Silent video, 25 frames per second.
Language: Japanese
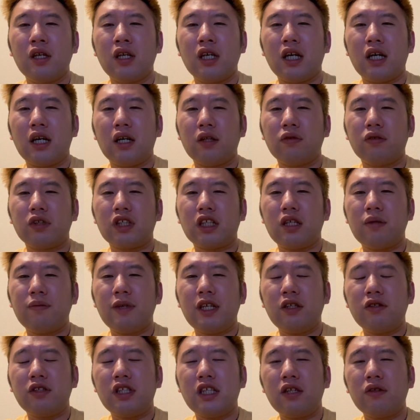あの、決め
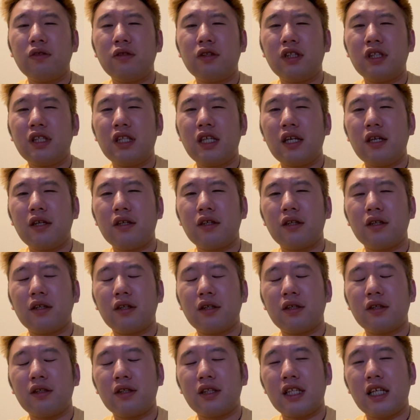る理由って
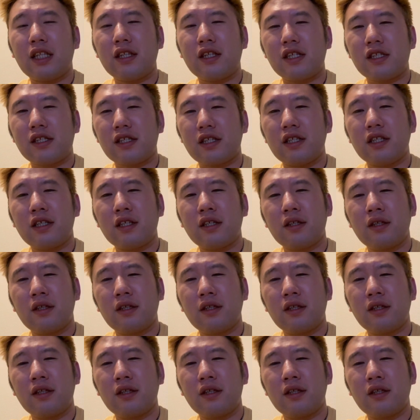何ですか